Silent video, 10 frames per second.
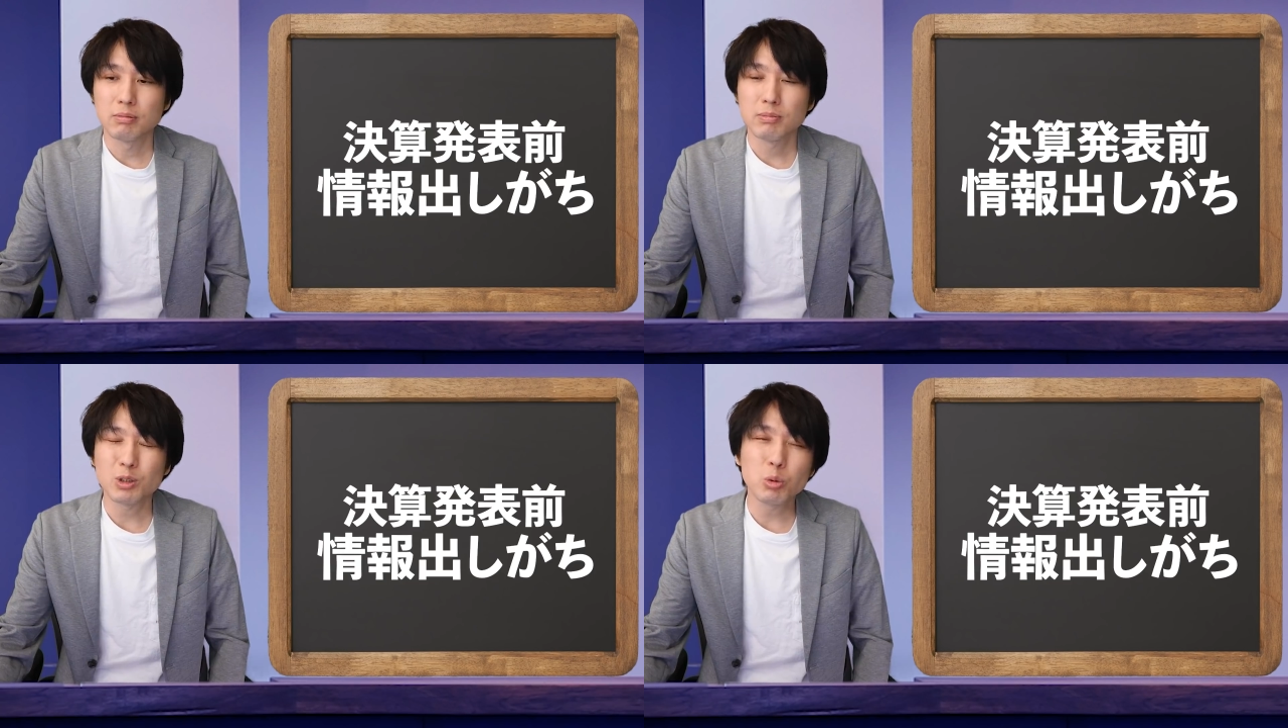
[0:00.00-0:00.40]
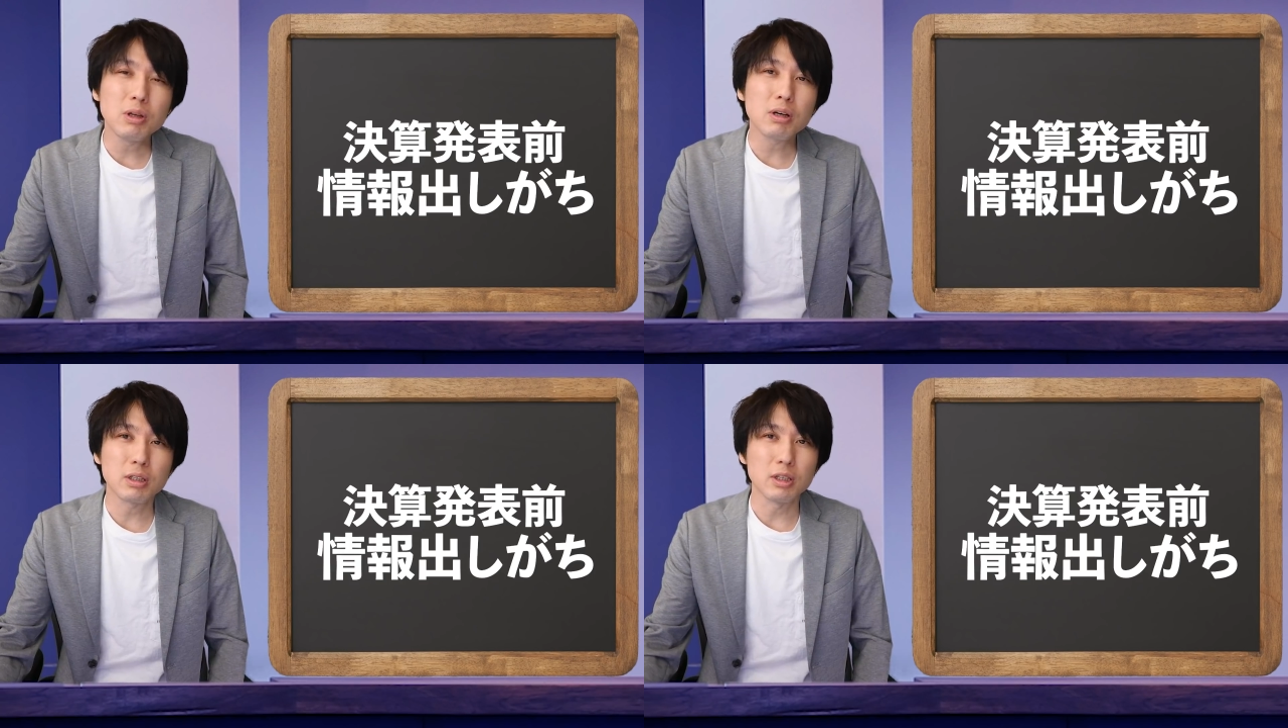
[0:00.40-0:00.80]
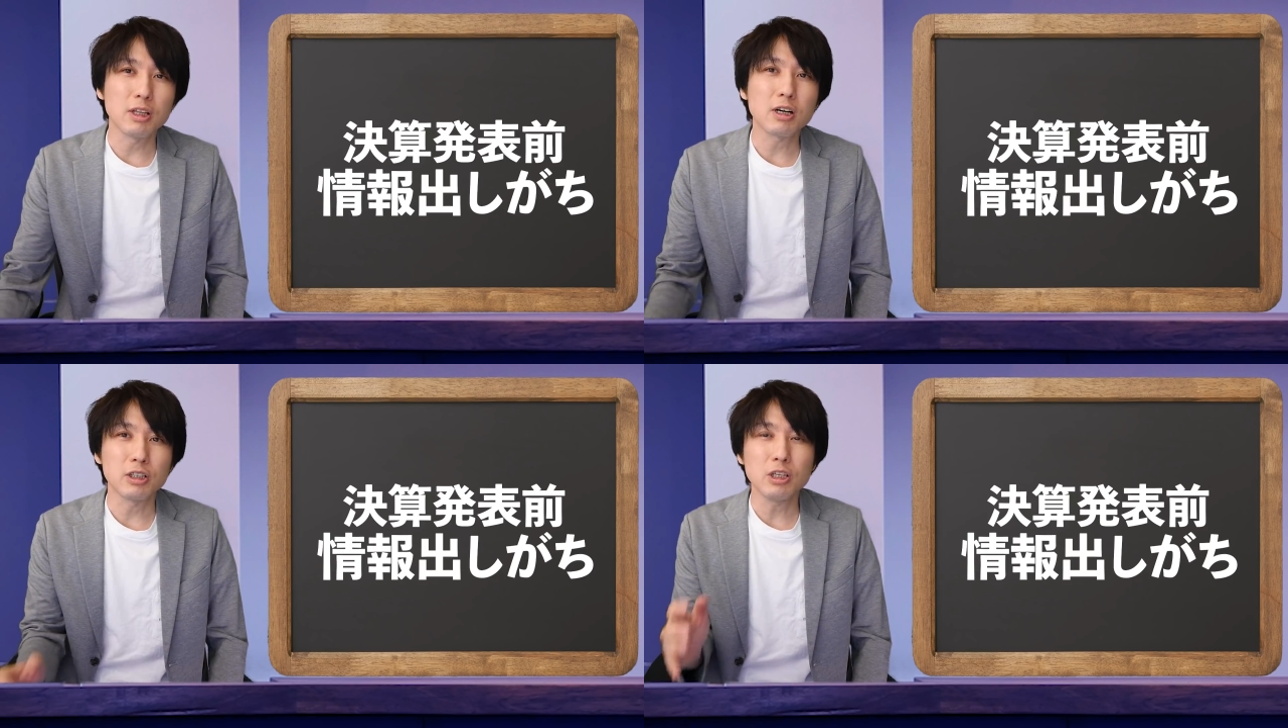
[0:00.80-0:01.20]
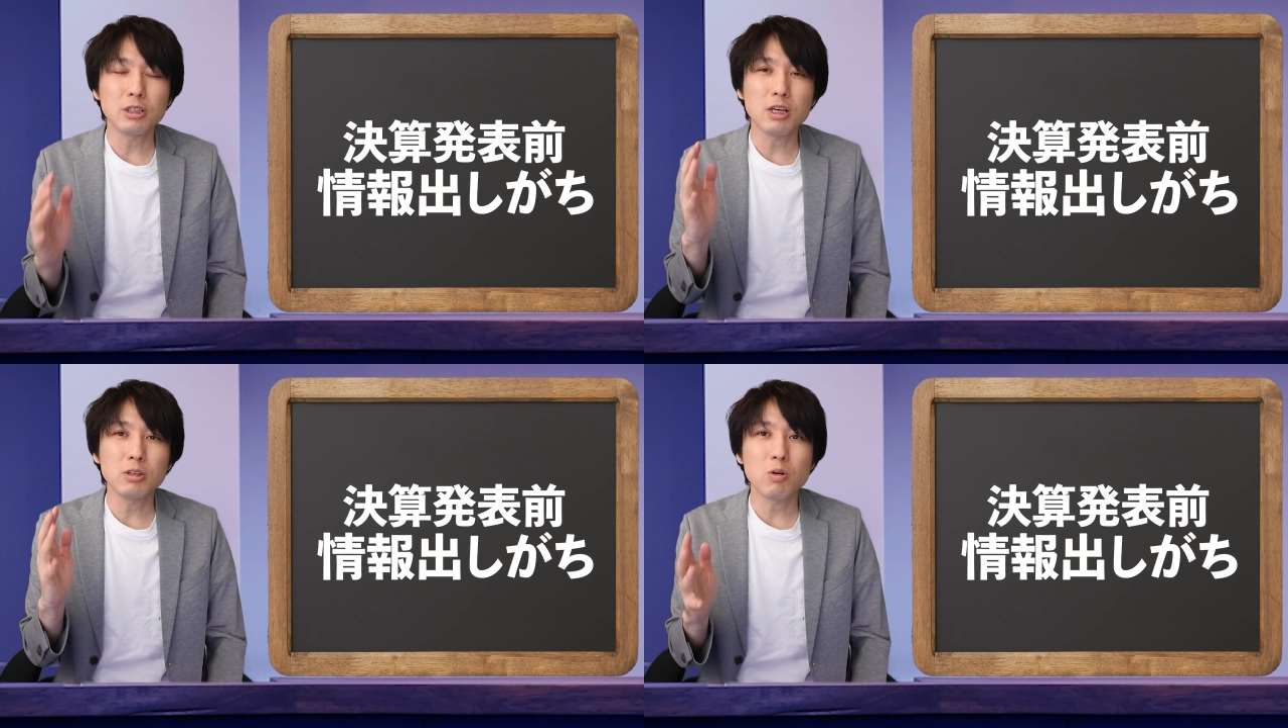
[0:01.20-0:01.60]
さあ、そんなわけでね、なんか任
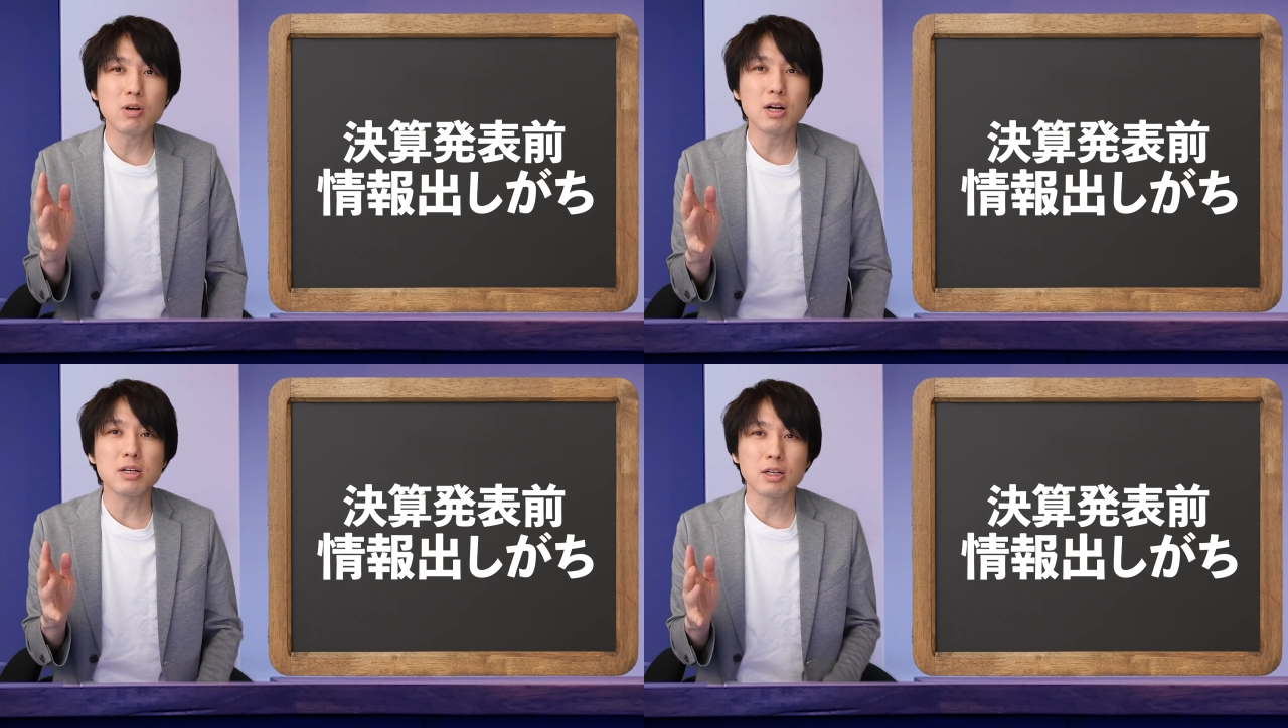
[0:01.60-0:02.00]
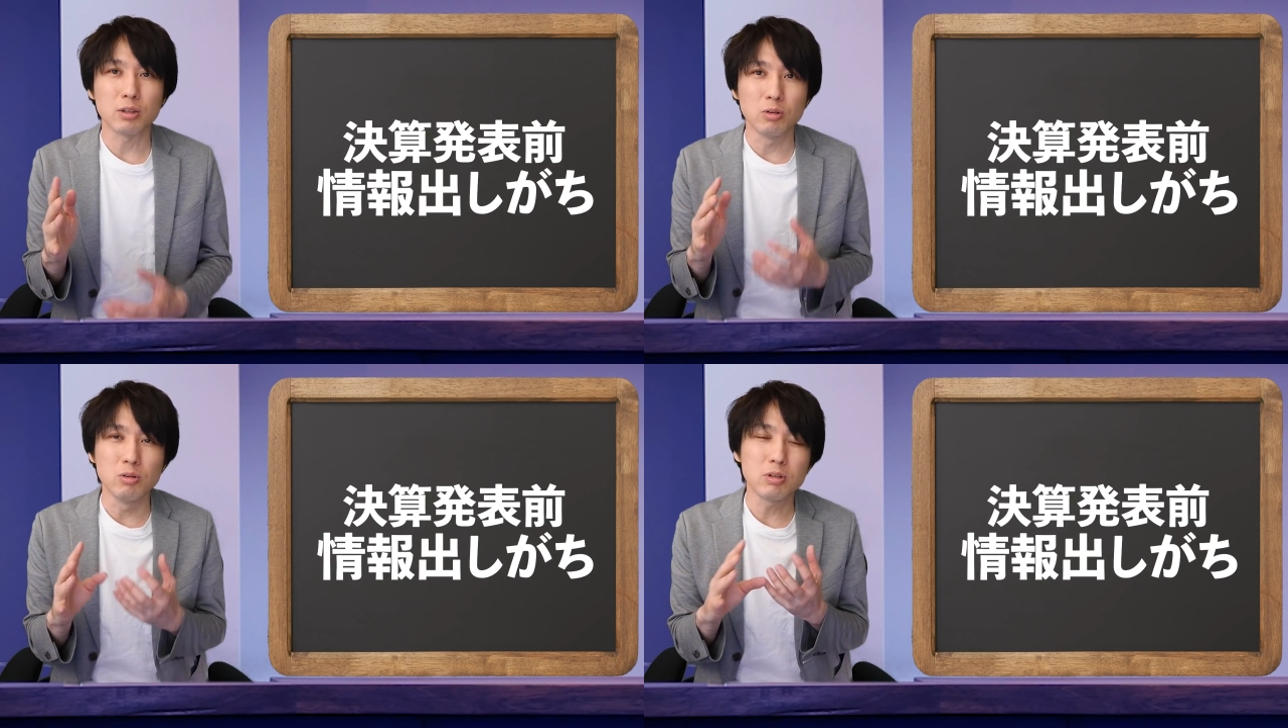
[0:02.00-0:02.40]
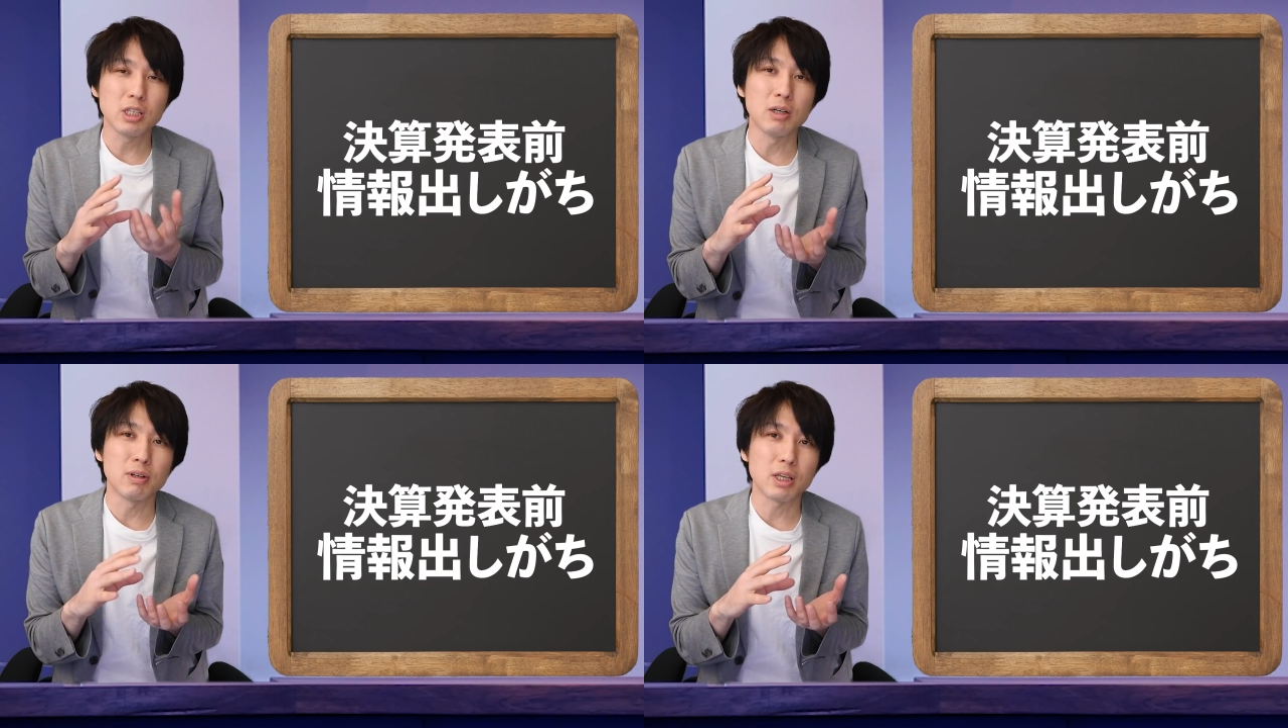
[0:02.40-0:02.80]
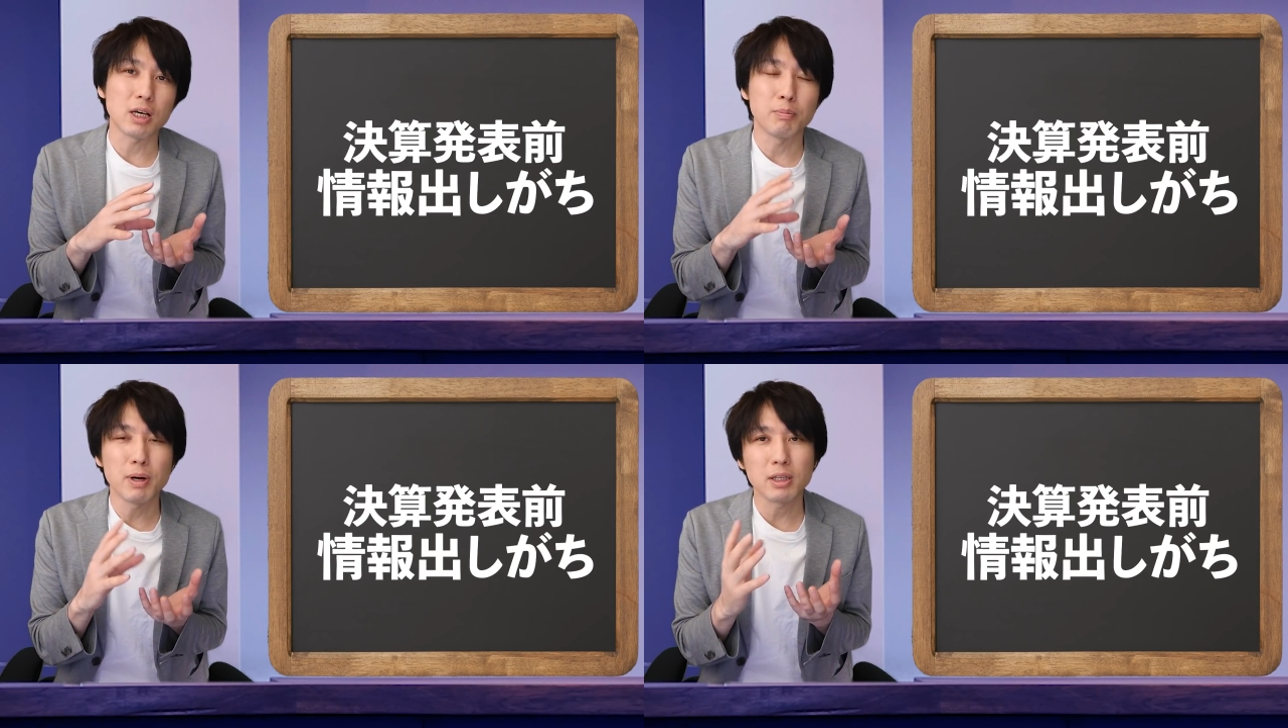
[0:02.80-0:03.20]
天堂関連の大きな話
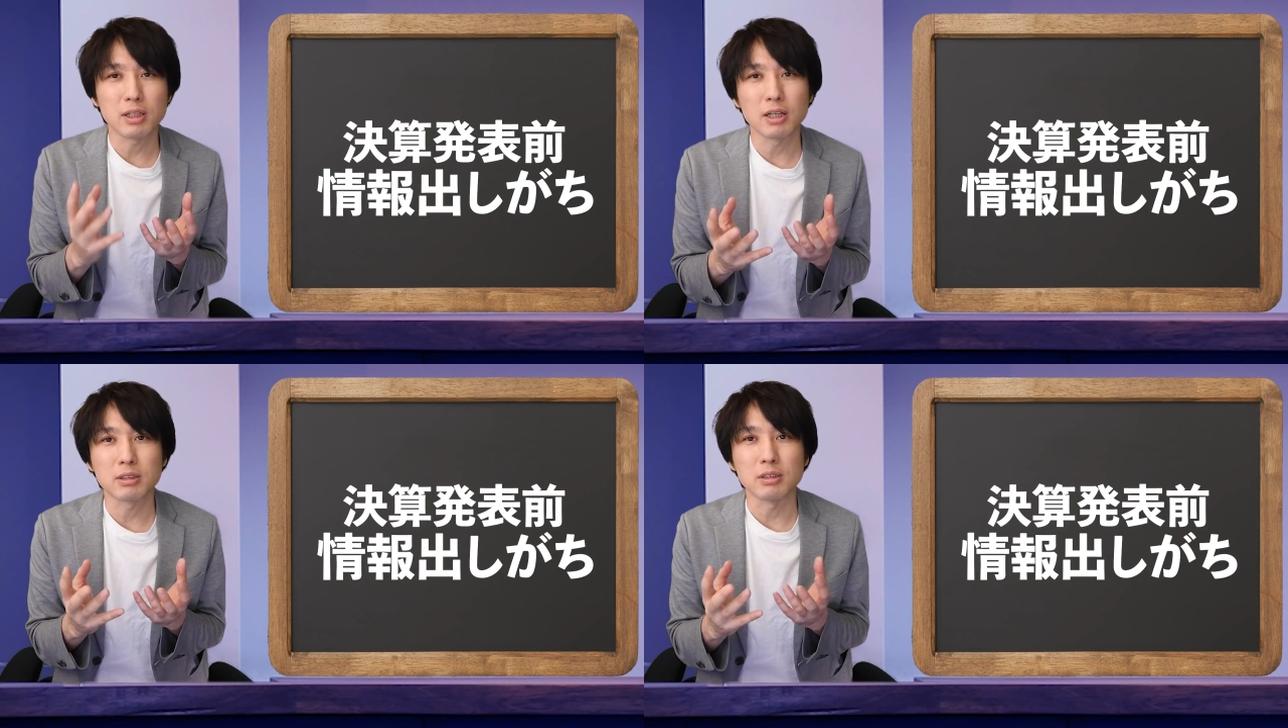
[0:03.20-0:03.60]
題がバーってあっ